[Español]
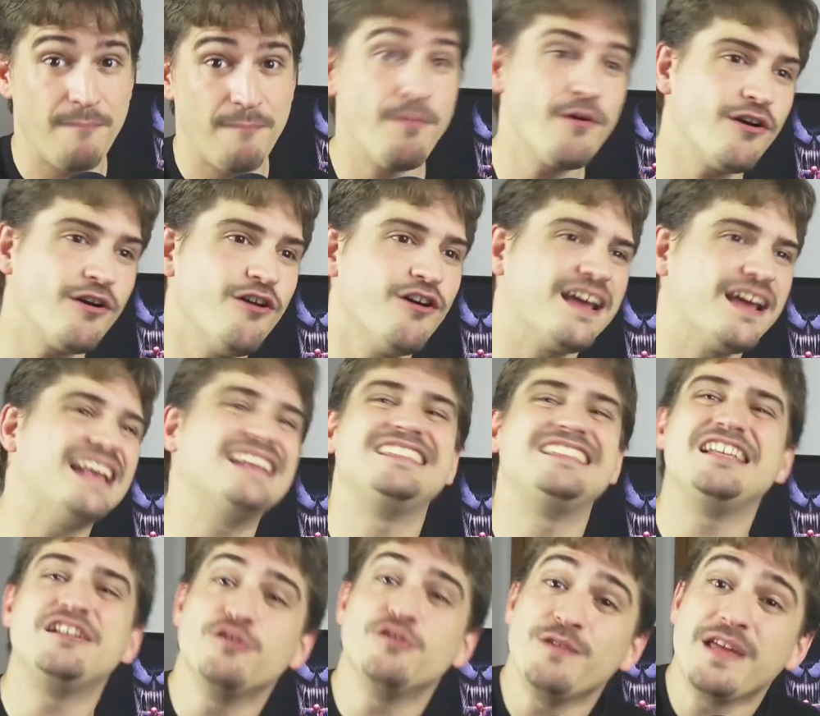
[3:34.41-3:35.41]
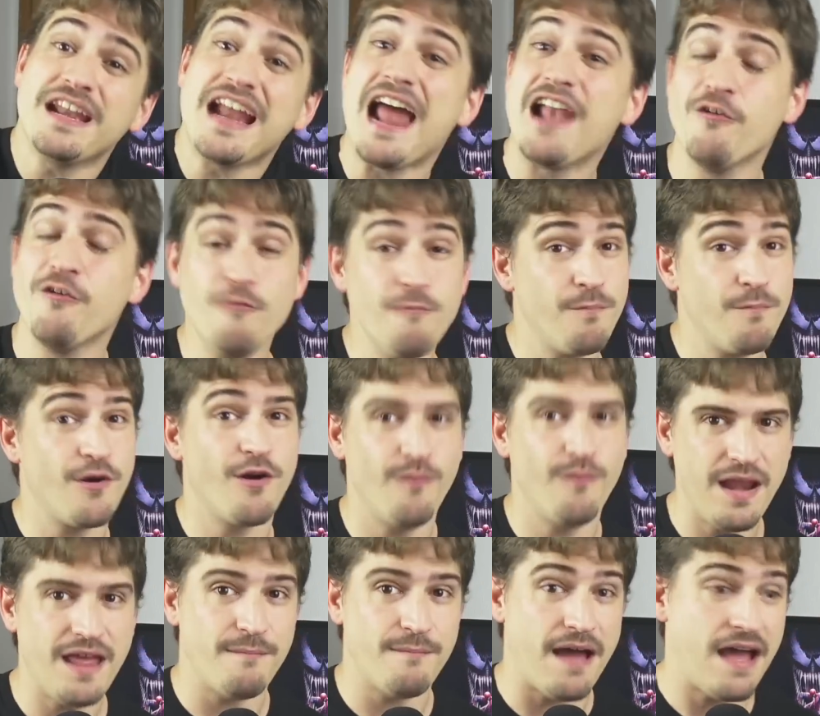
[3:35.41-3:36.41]
Por lo que si tuvieras algún
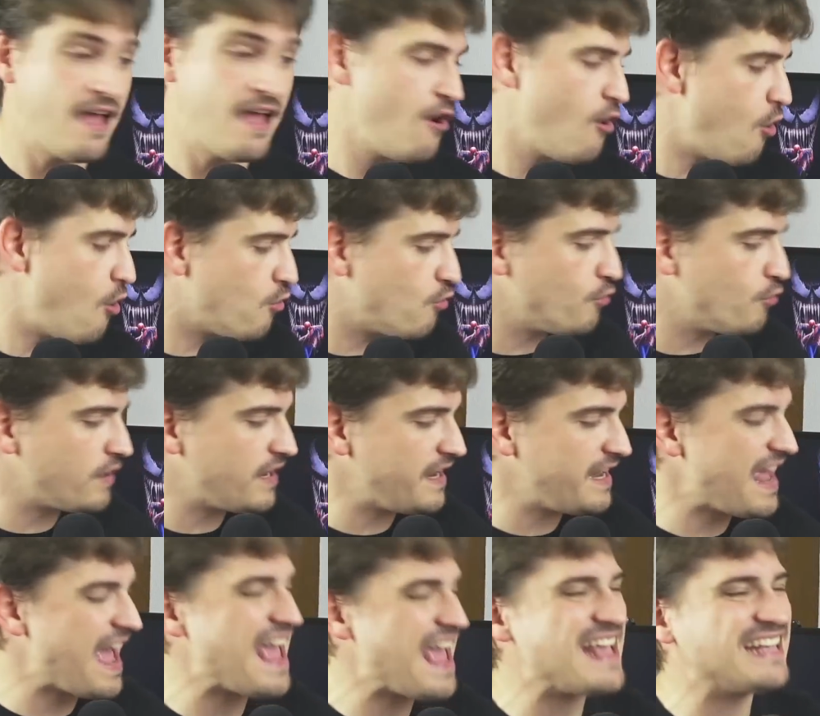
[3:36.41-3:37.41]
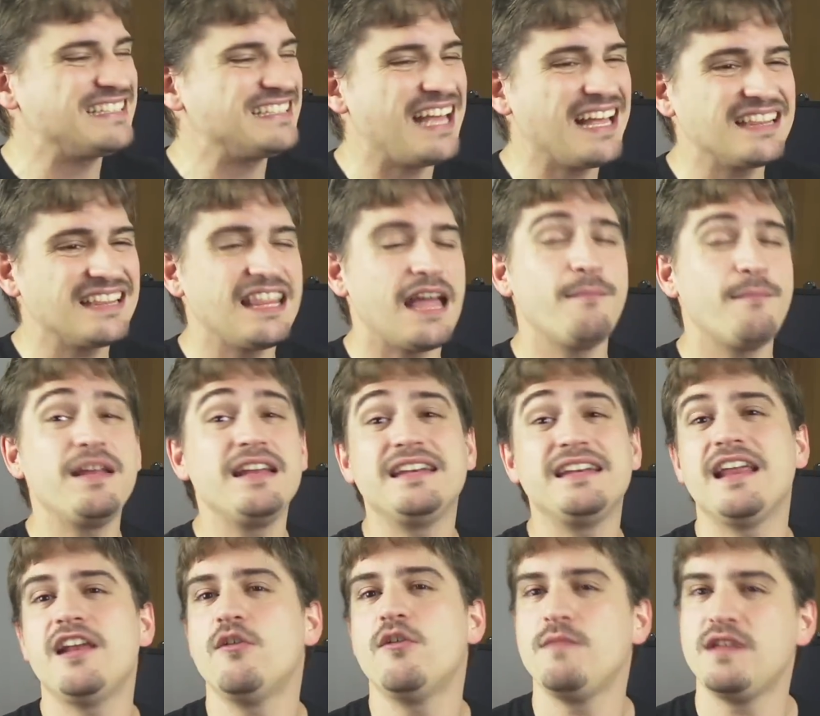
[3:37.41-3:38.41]
problema, ocurriría
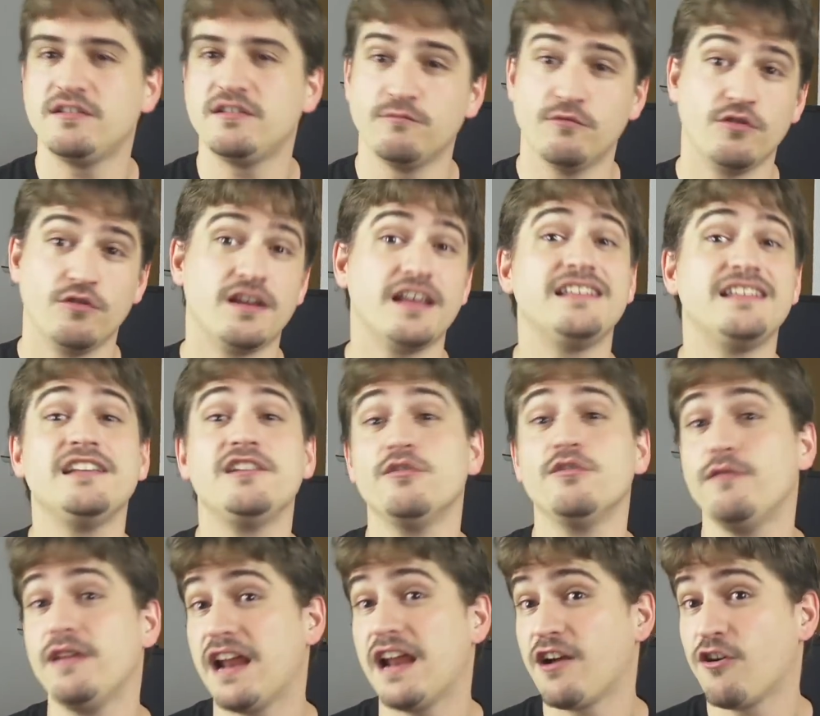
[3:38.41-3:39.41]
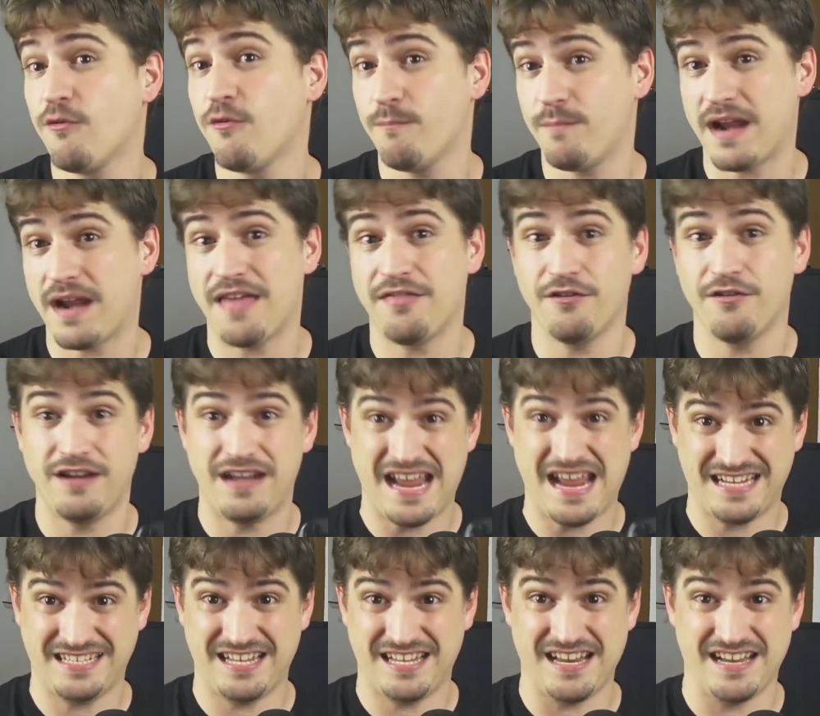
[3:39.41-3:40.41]
exactamente lo mismo que si tuvieras comprado la
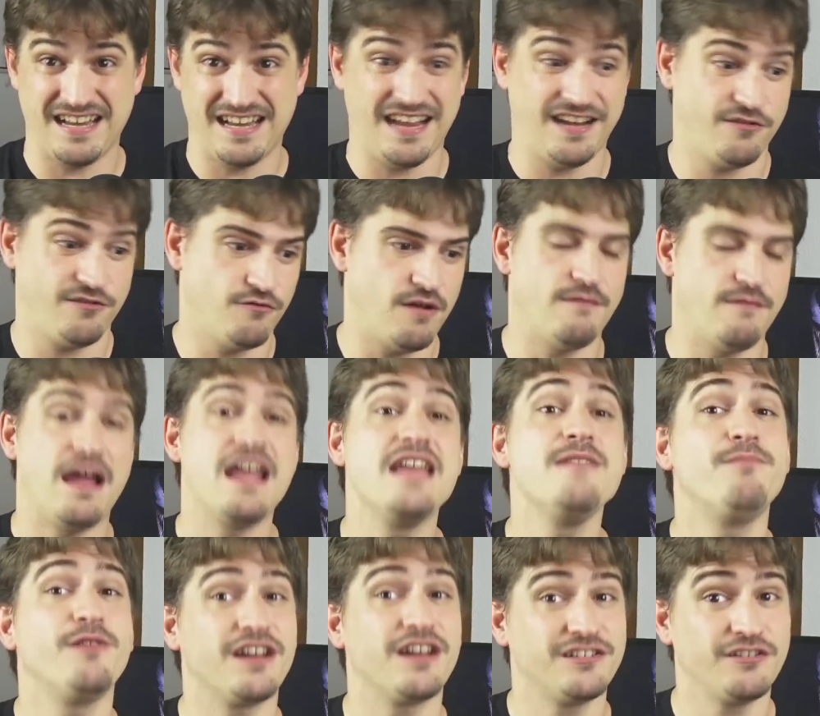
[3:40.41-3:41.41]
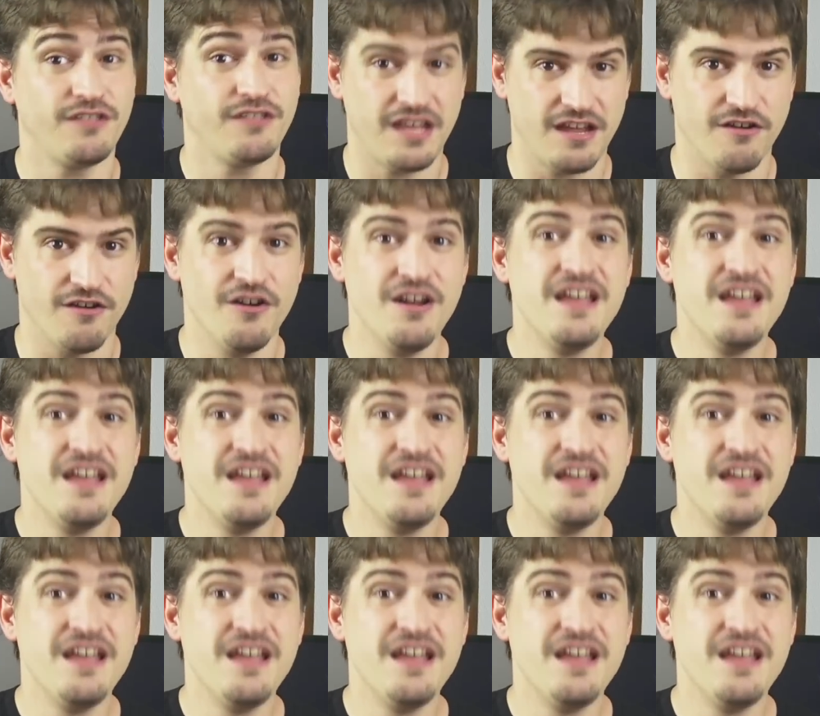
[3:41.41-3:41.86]
Steam Deck nueva. Y por eso digo